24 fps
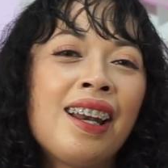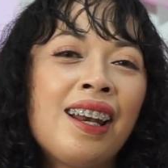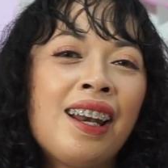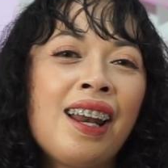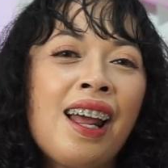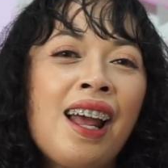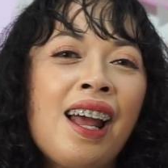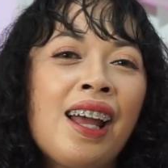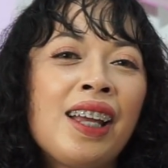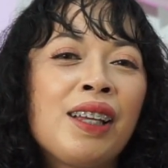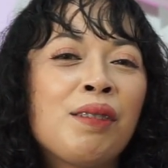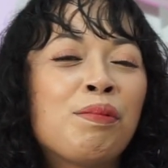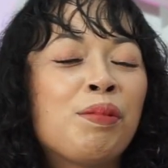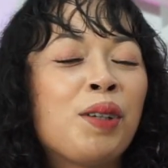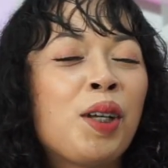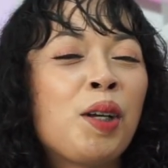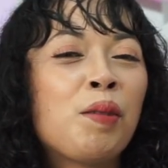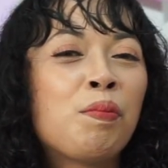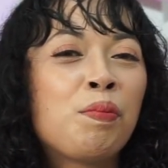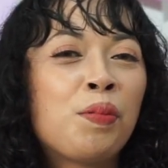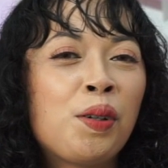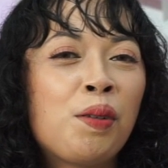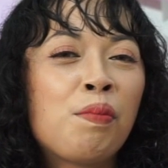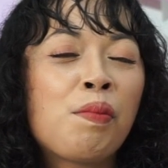Nah,
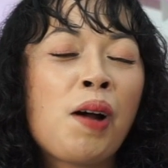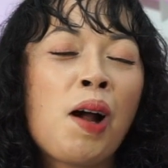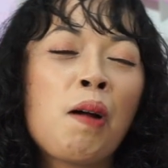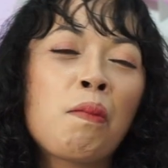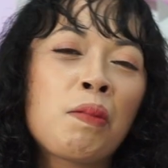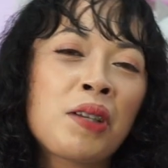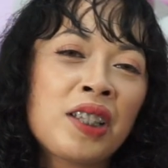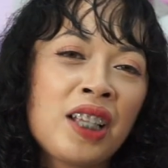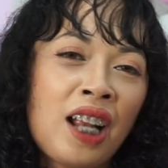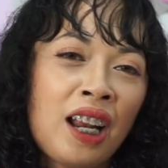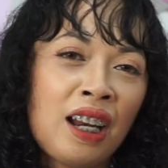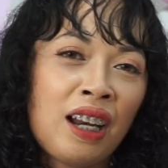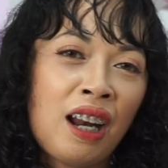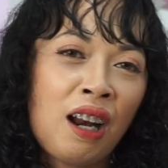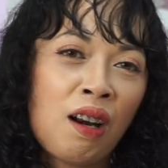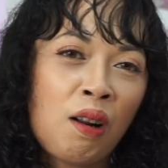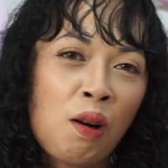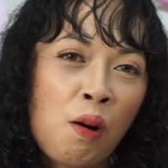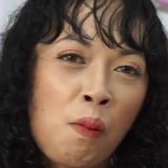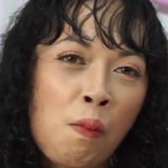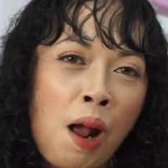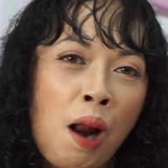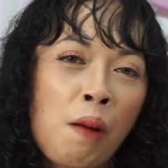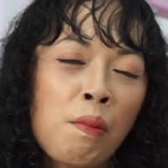ibu-ibu mau persaingan
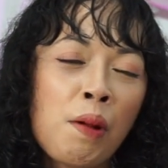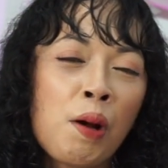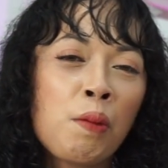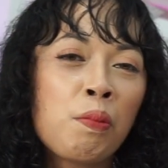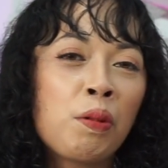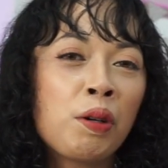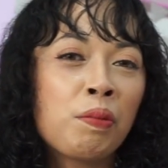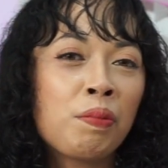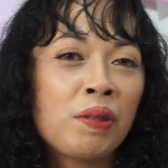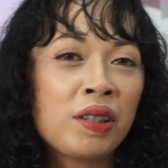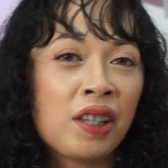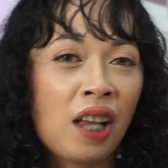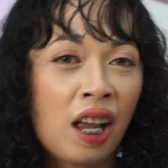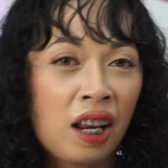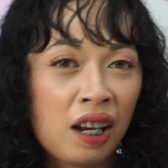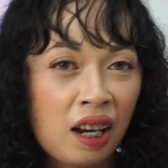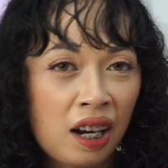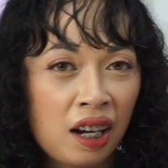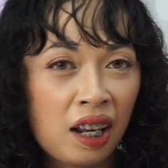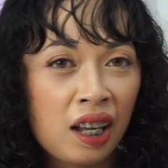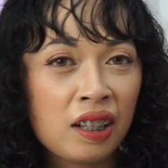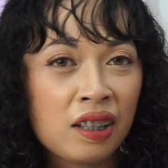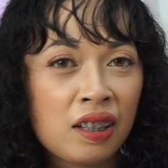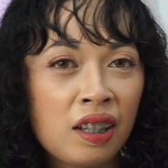normal maupun
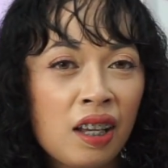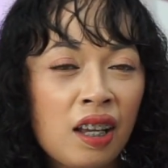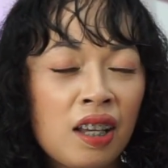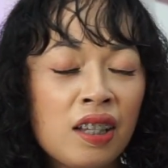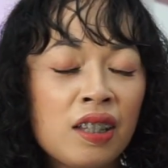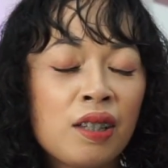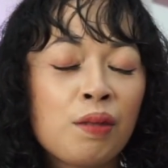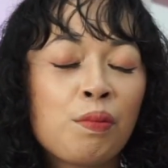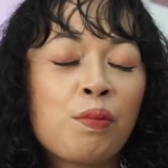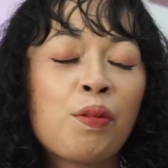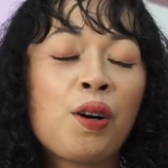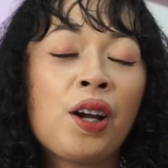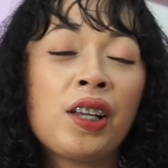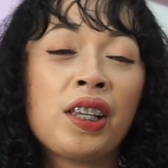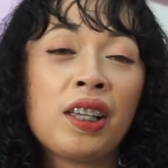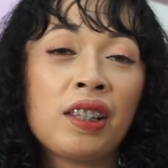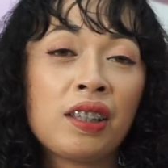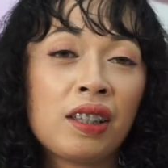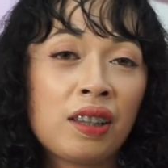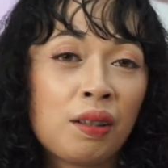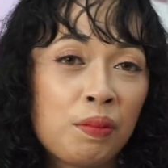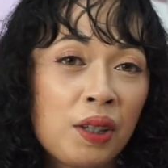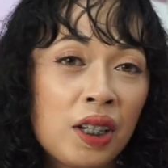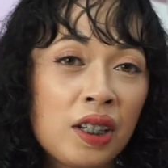persaingan SC
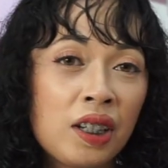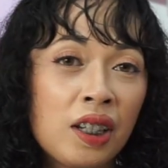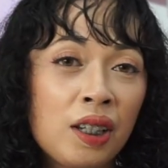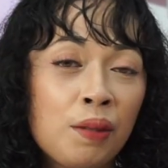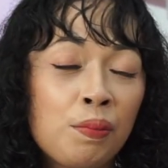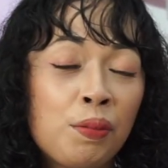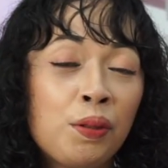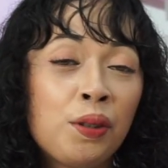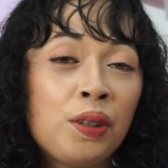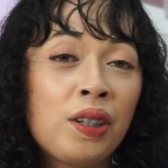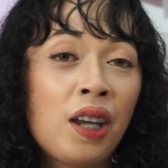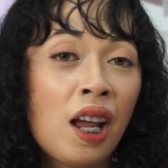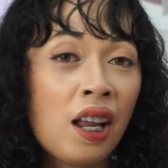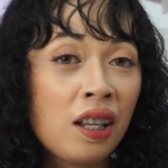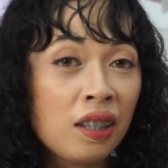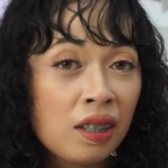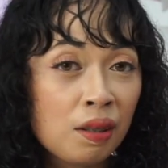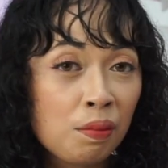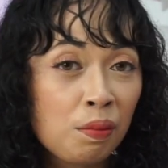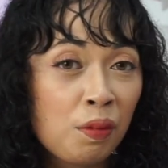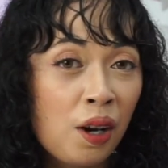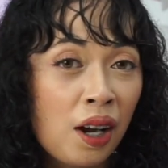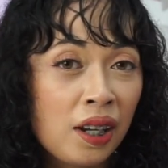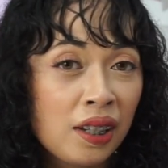semuanya tetap jadi ibu dan
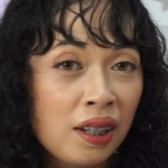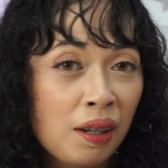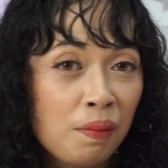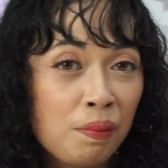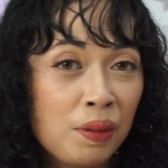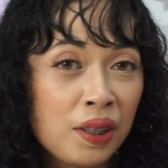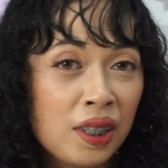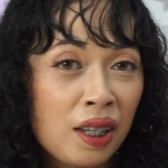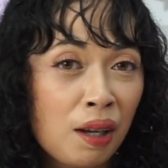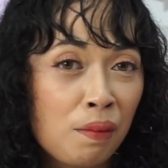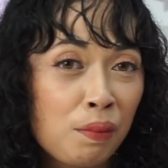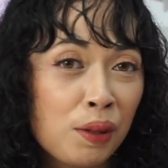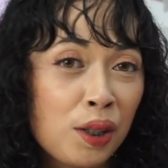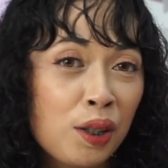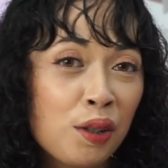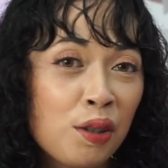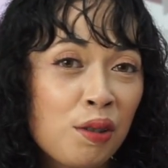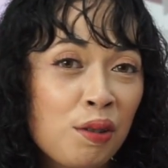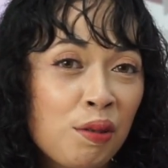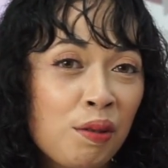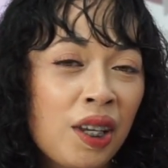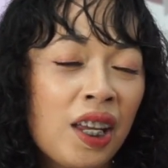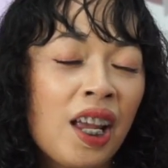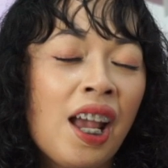semuanya bisa
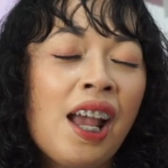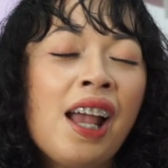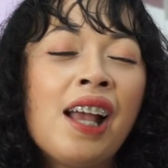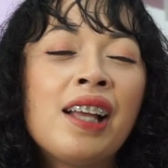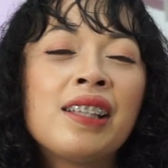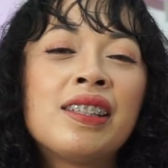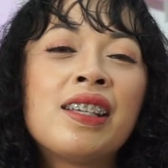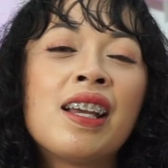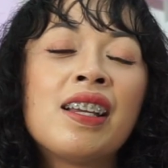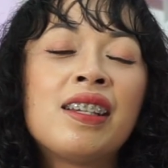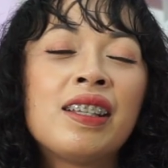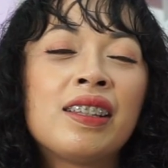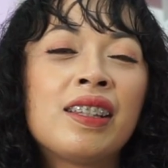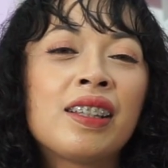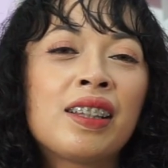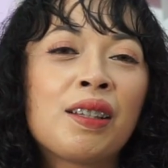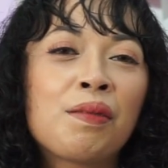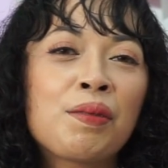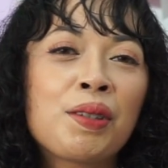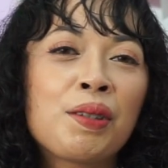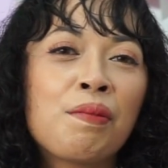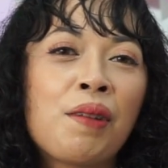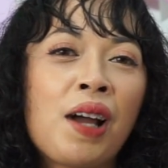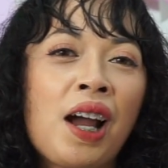menyusui. Jadi
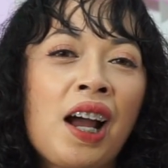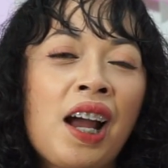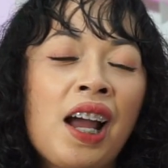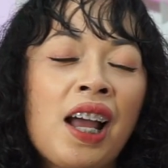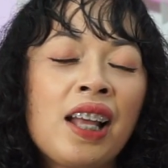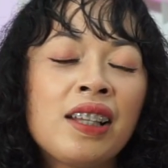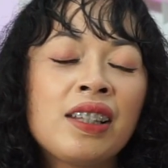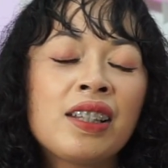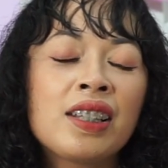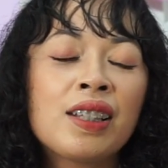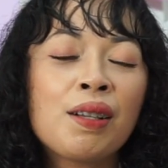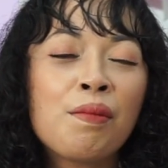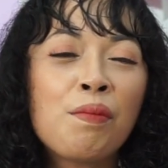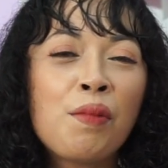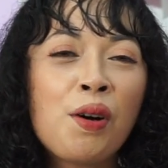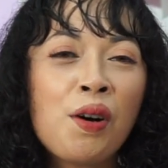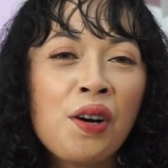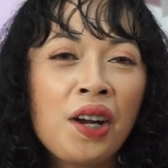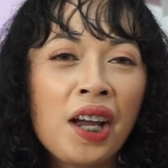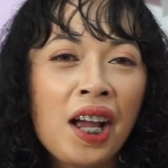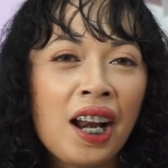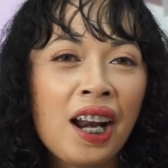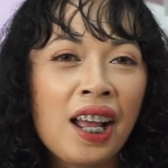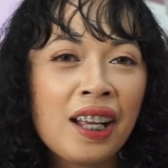tetap semangat,
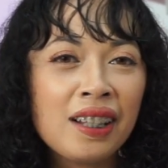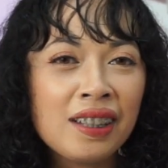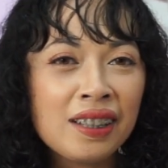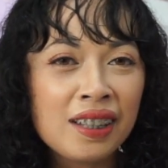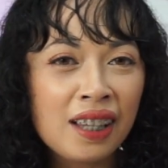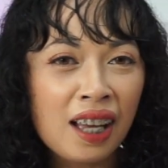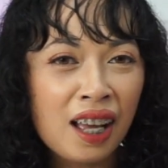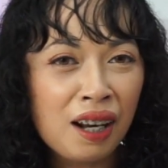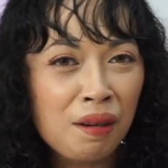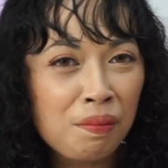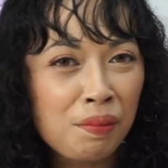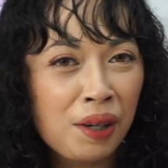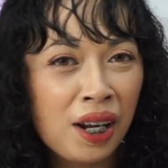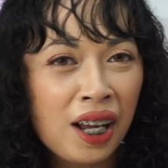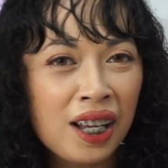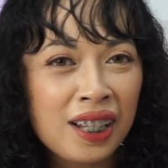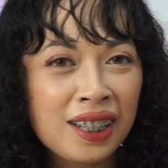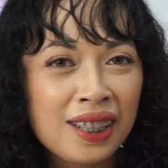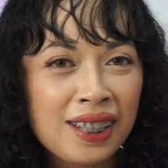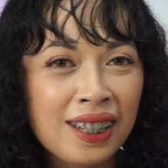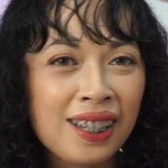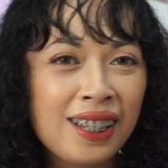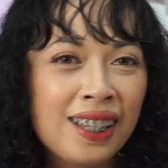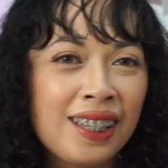semoga lancar
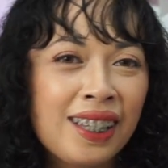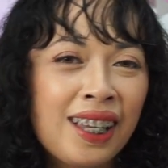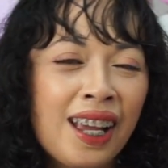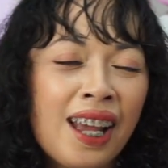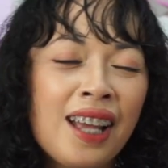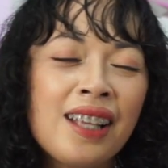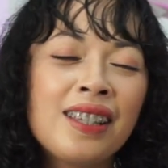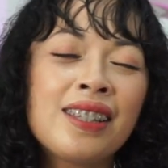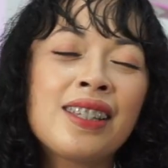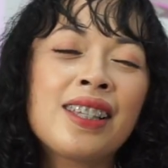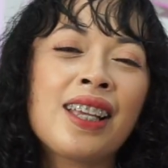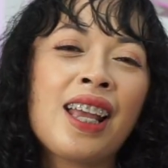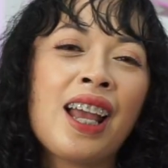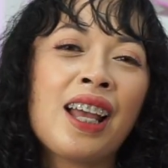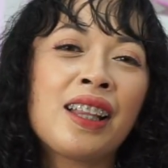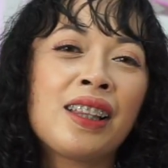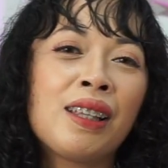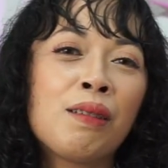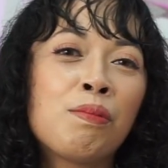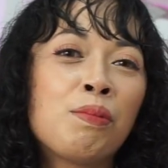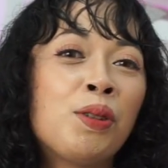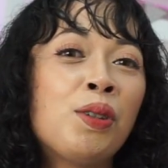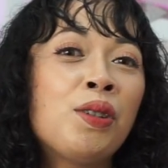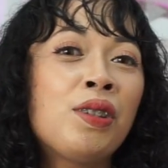mengasihinya, sehat
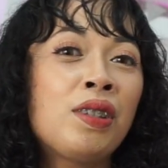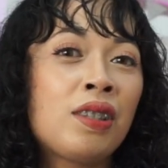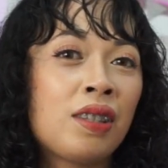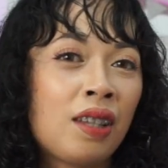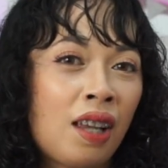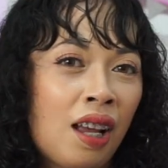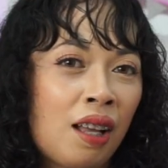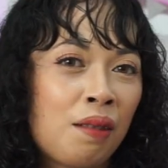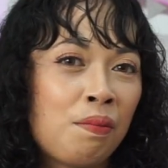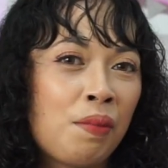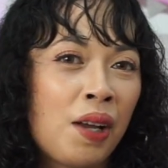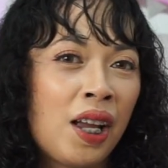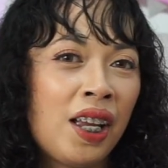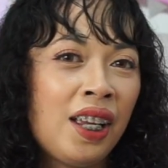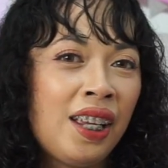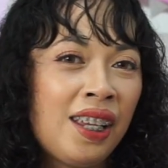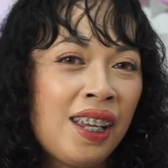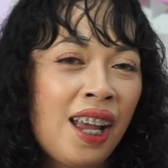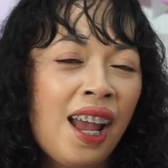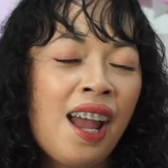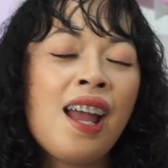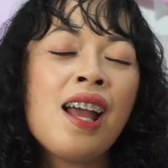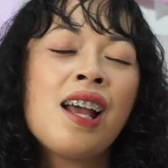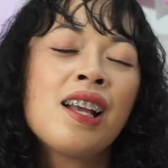ibu, sehat
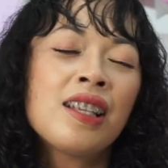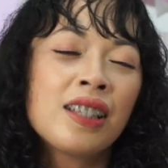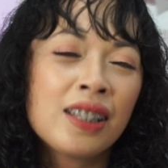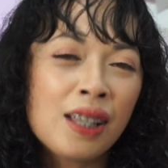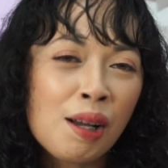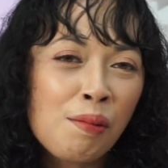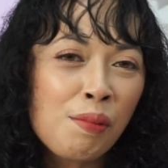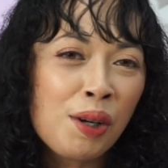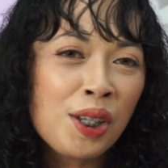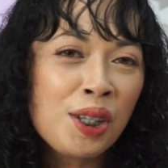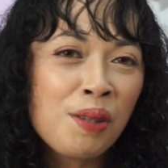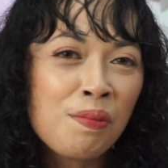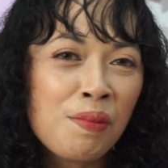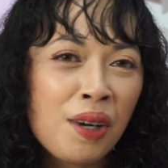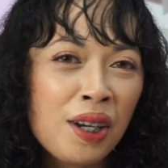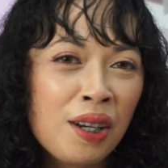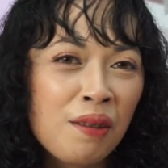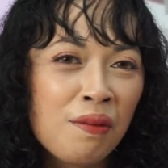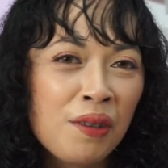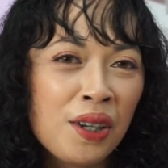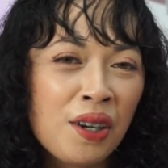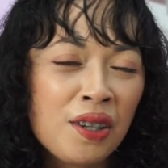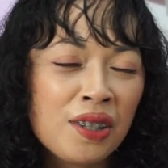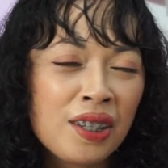bayinya. Sampai jumpa
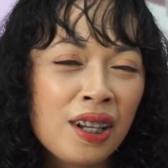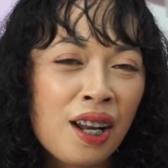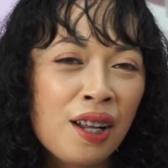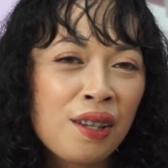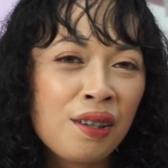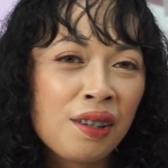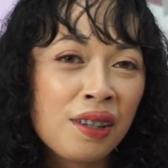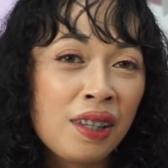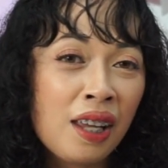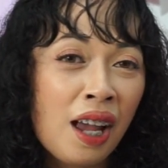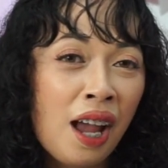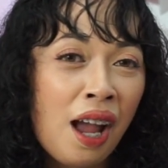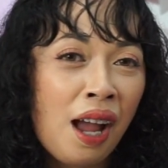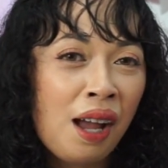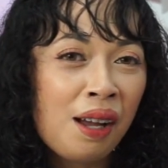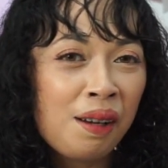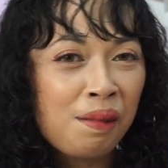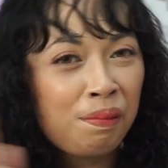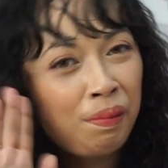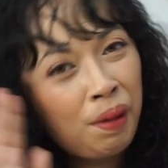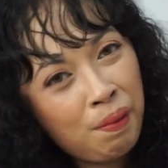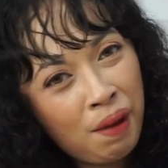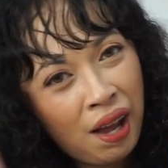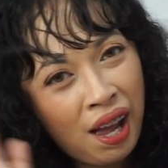di video selanjutnya.